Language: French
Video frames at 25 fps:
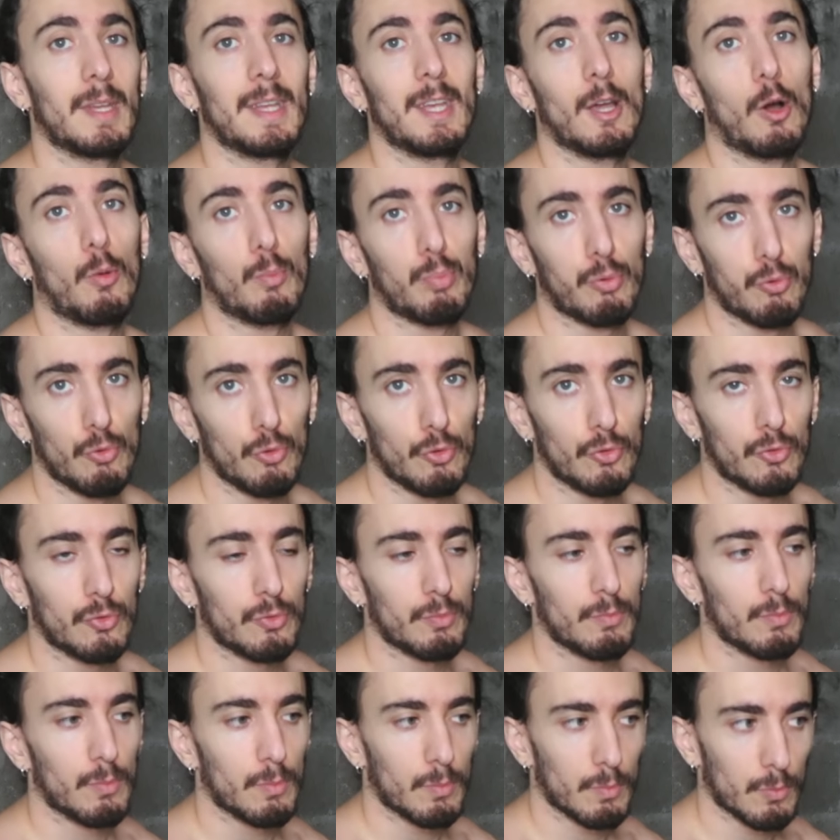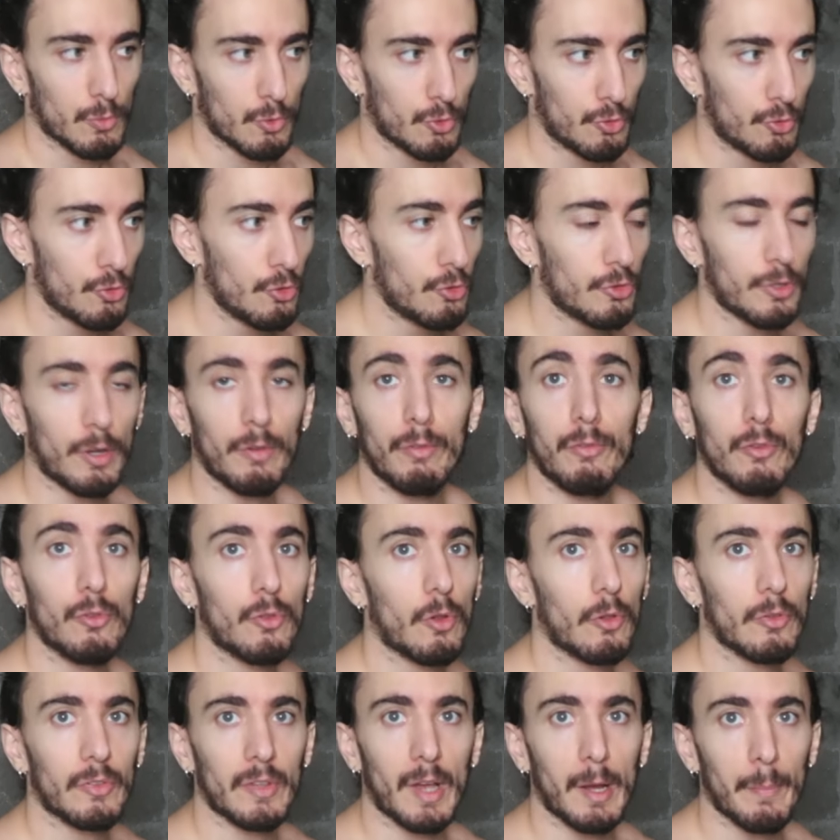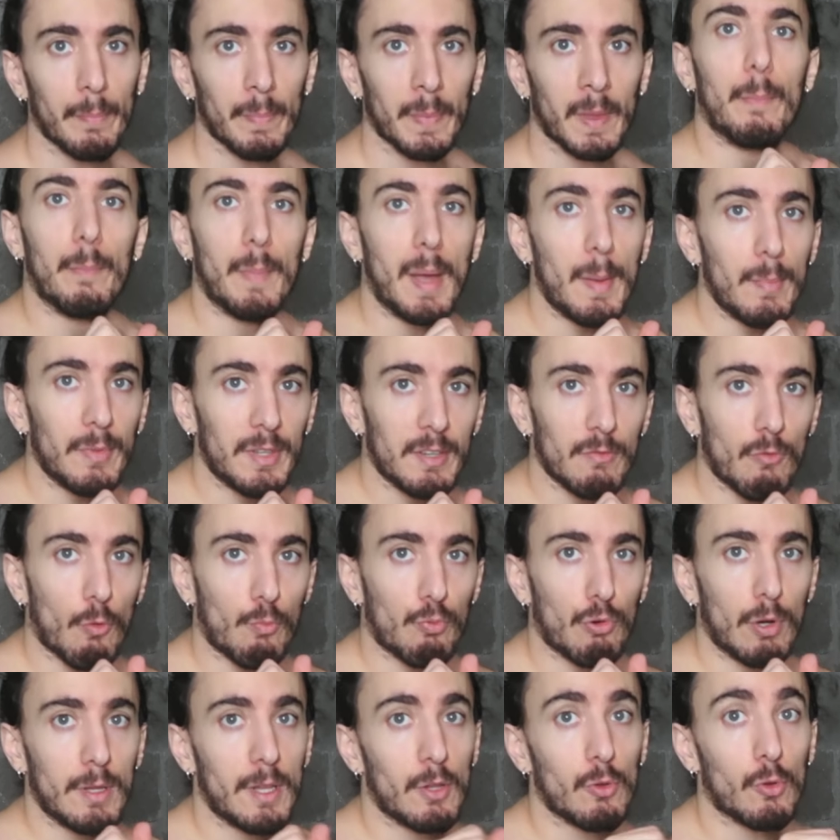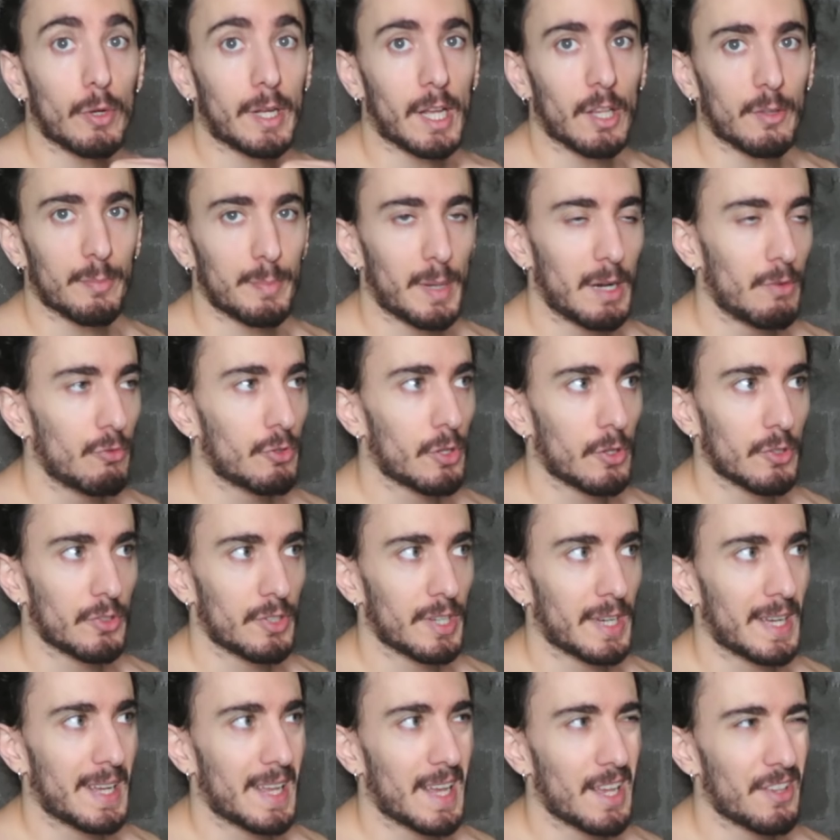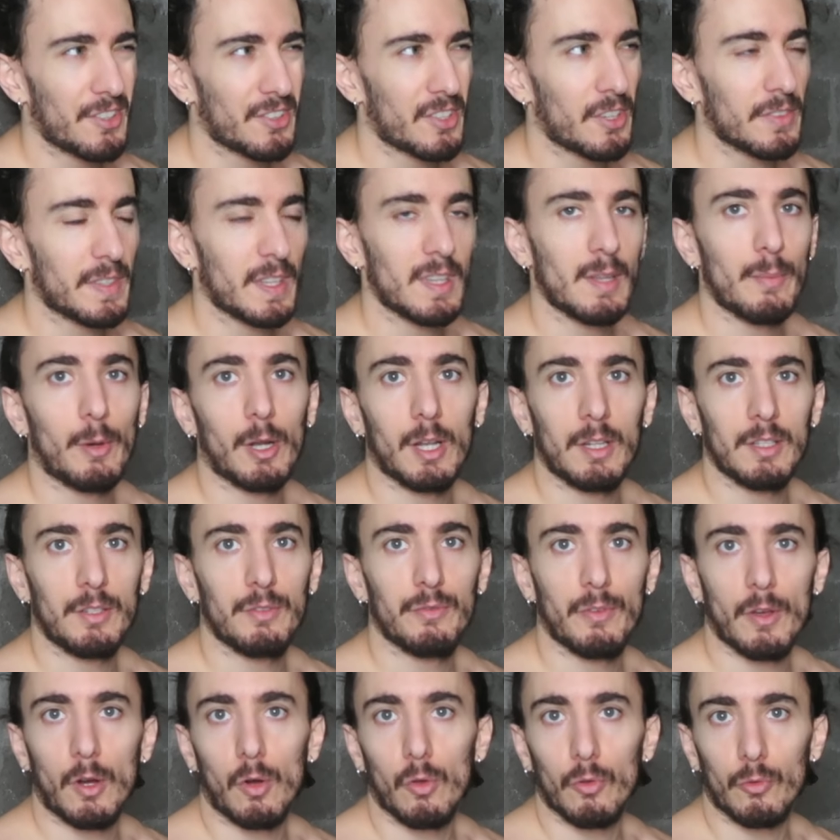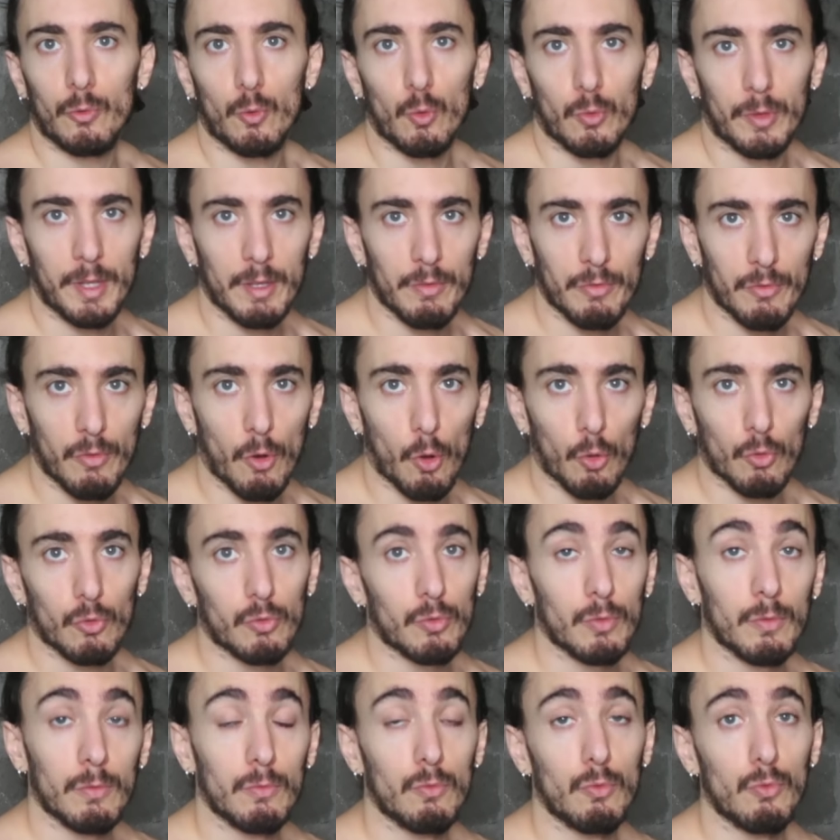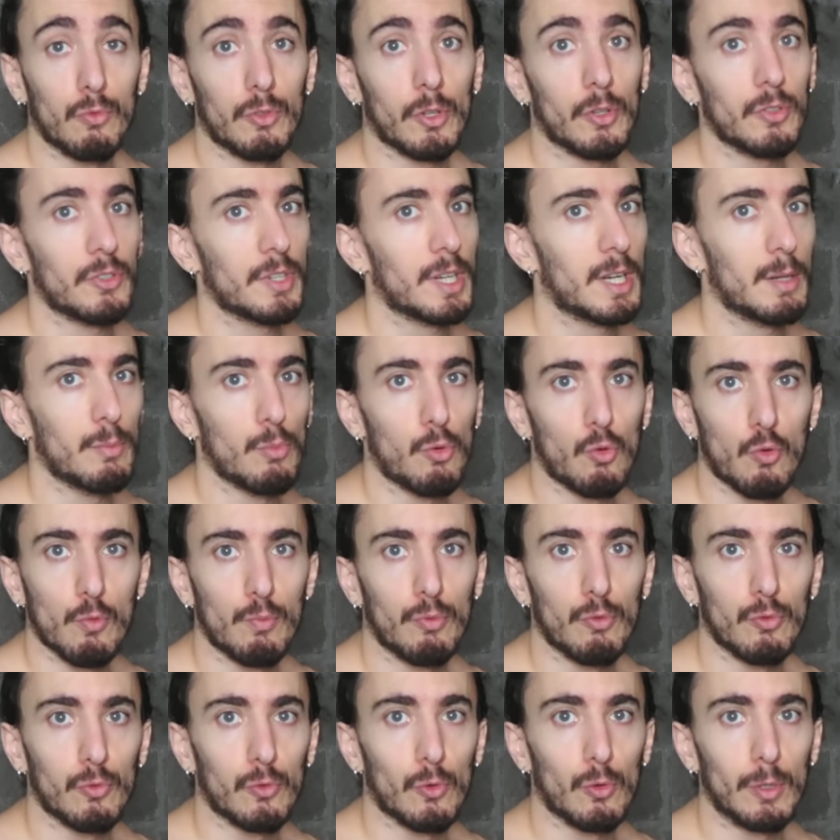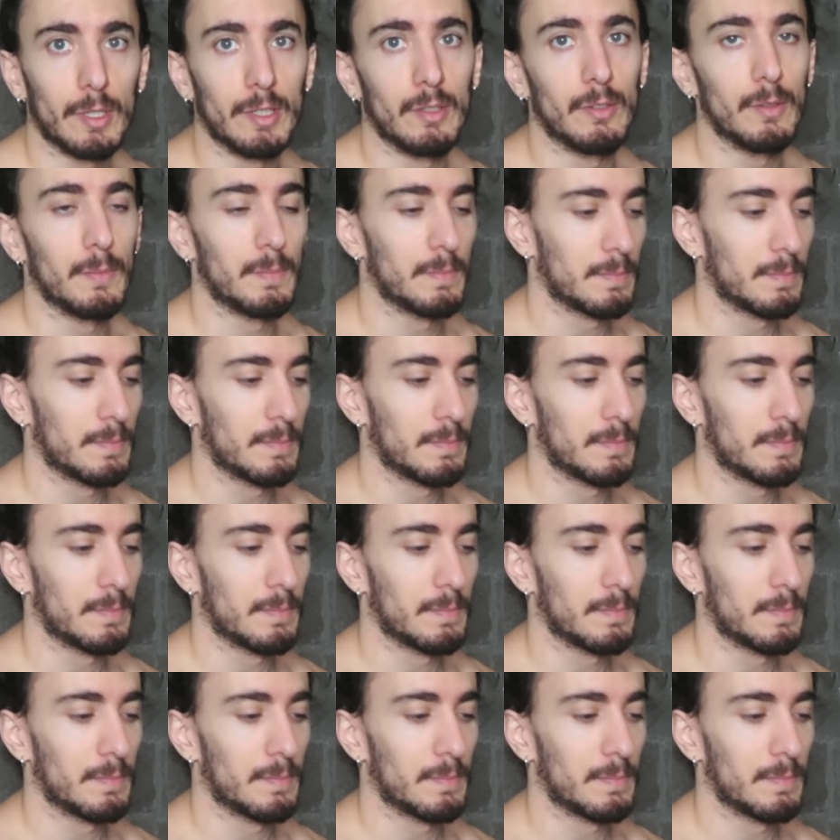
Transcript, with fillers: Et en plus, juste en faisant ça, même si vos poignets ne cassent pas, vous sentirez instantanément la différence côté force. Vous vous sentirez beaucoup plus solide.